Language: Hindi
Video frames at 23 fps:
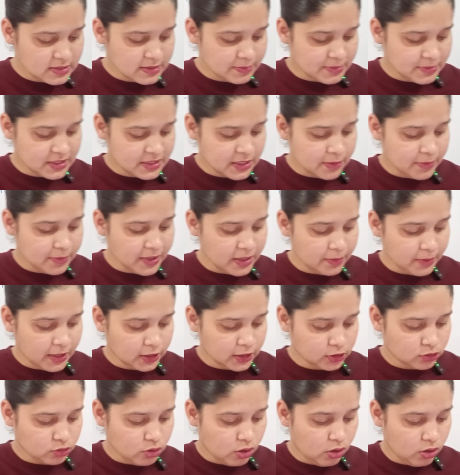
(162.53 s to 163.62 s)
समझ गए मेरी
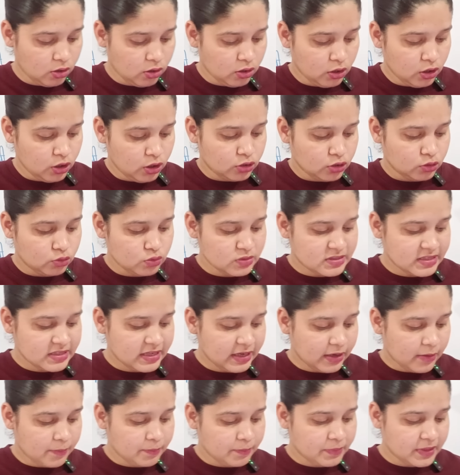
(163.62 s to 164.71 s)
बात को दूसरी
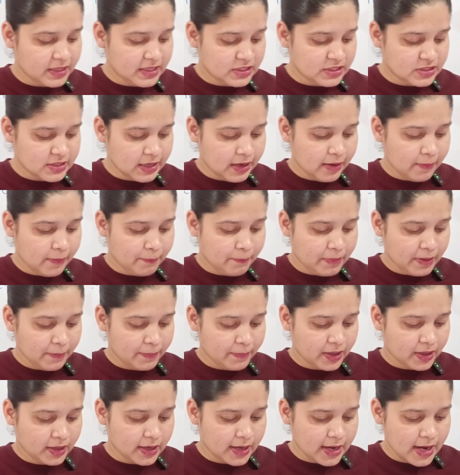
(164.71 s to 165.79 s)
कंपनी से
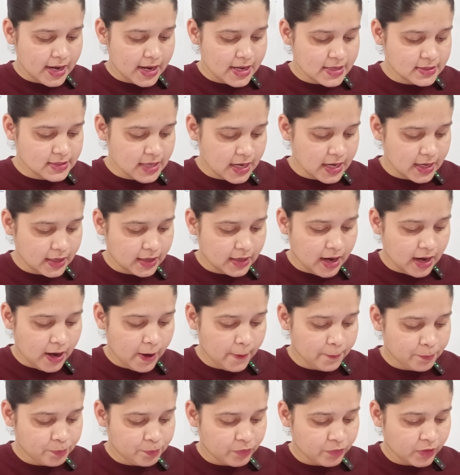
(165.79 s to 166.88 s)
पेपर कराया जाएगा
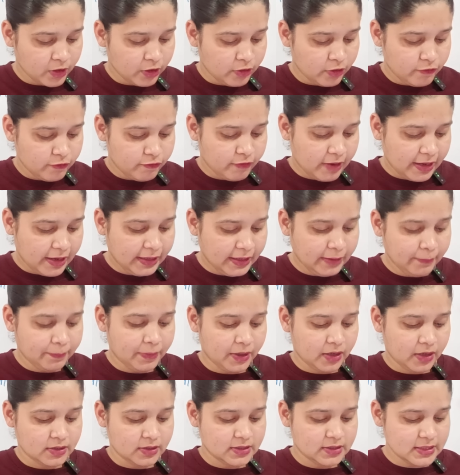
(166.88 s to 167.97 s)
वहीं
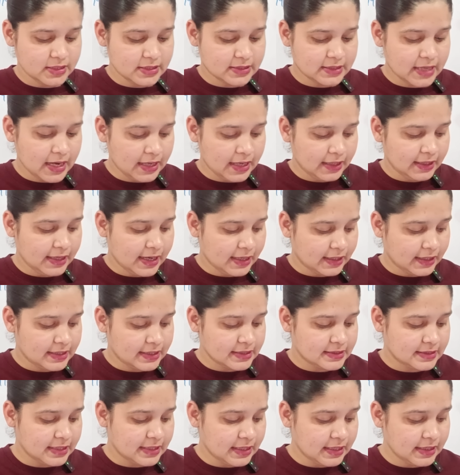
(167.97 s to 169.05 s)
पर जिसके लिए
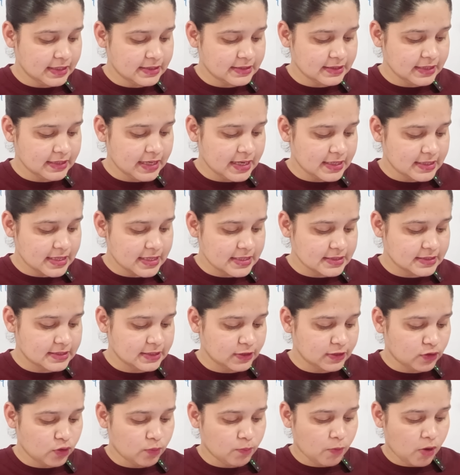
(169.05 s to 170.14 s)
किसी निजी
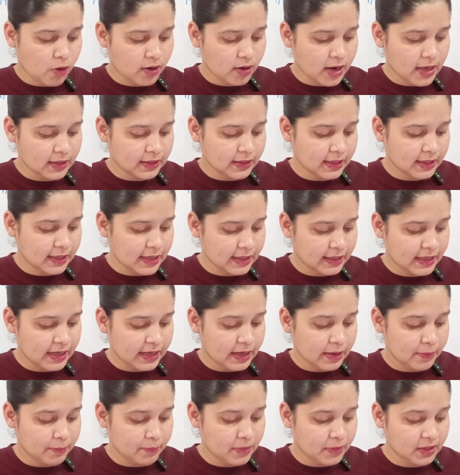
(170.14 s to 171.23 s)
एजेंसी को मौका देने की
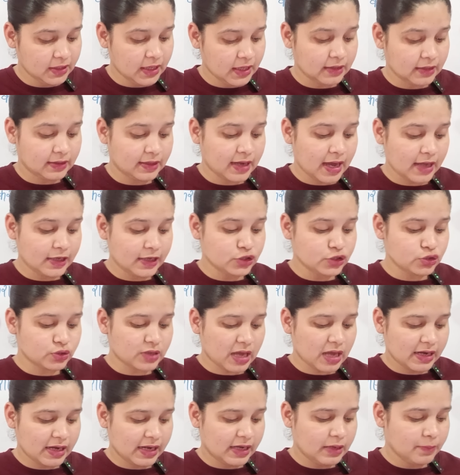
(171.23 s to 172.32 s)
हिम्मत अधिकारी
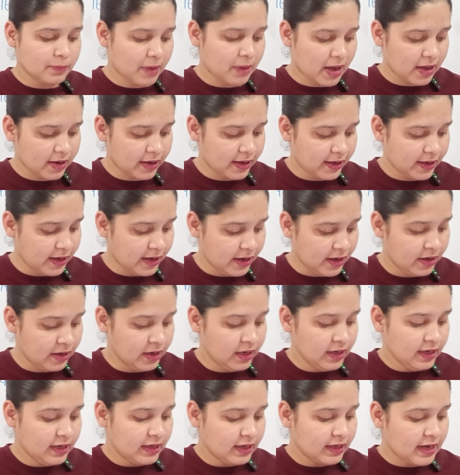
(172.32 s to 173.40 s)
जुटा नहीं पा रहे हैं
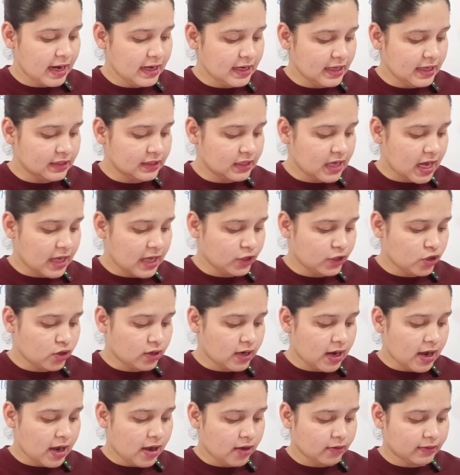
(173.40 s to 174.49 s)
कई अधिकारियों
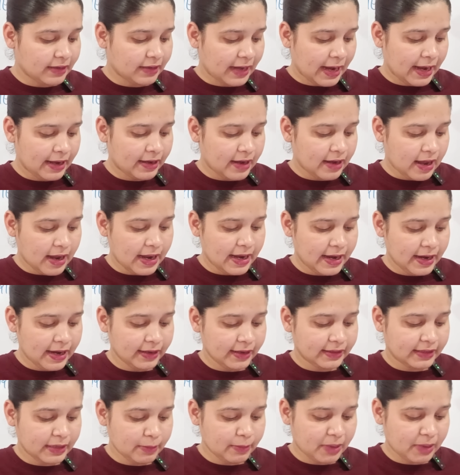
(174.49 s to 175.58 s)
का कहना है
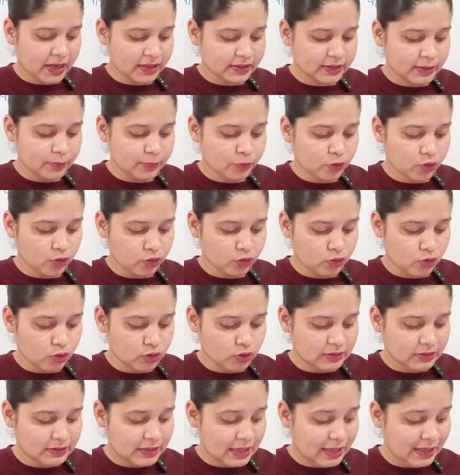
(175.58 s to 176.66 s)
कि भर्ती बोर्ड को
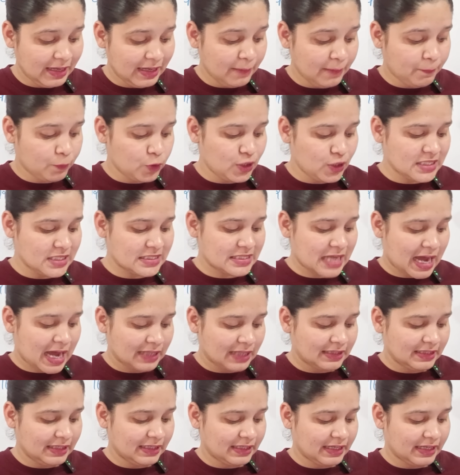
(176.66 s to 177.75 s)
दिल्ली पुलिस
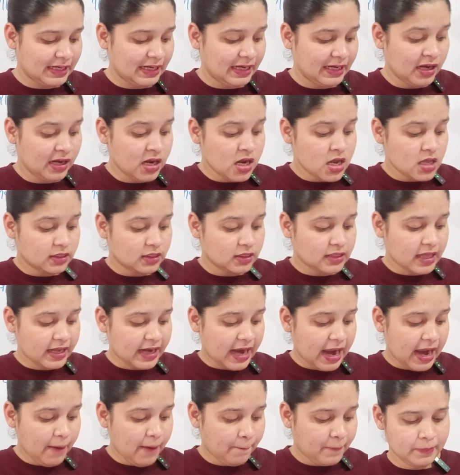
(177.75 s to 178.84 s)
आदि की
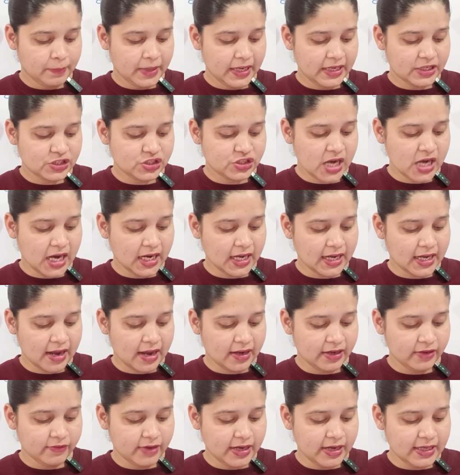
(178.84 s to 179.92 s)
तरह परीक्षा
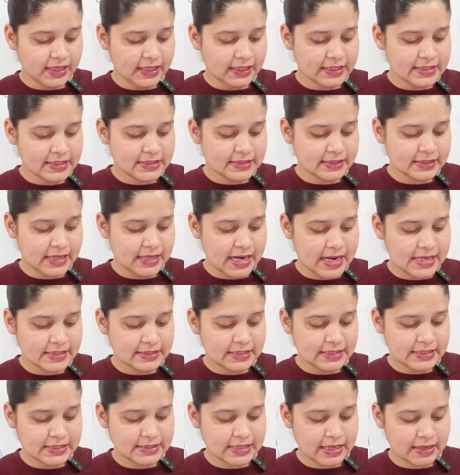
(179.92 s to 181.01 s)
कराने वाली किसी
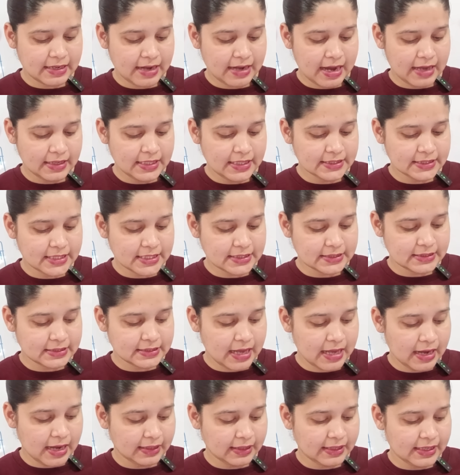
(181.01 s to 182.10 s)
ऐसी सरकारी
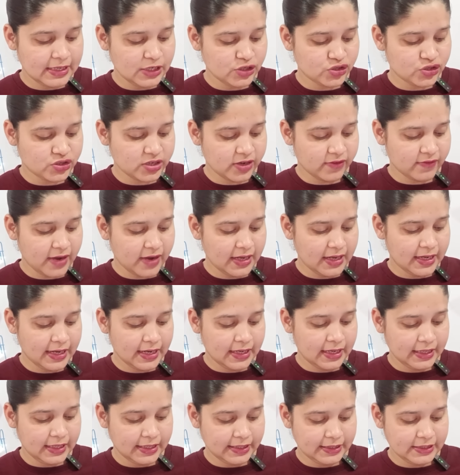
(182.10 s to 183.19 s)
संस्था की सेवा ले
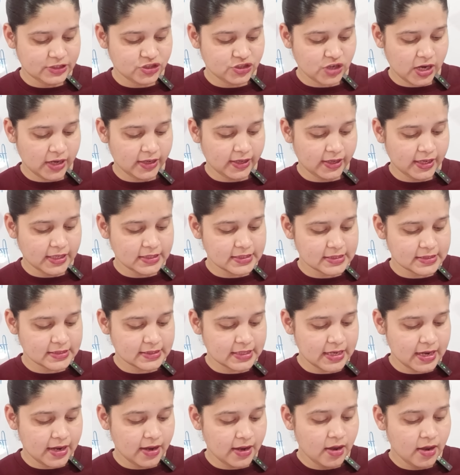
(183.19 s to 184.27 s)
लेनी चाहिए
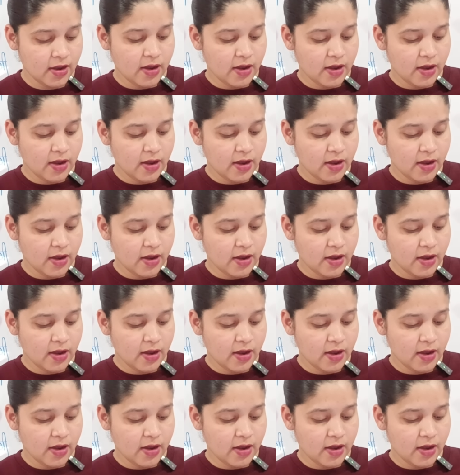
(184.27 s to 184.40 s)
जिसके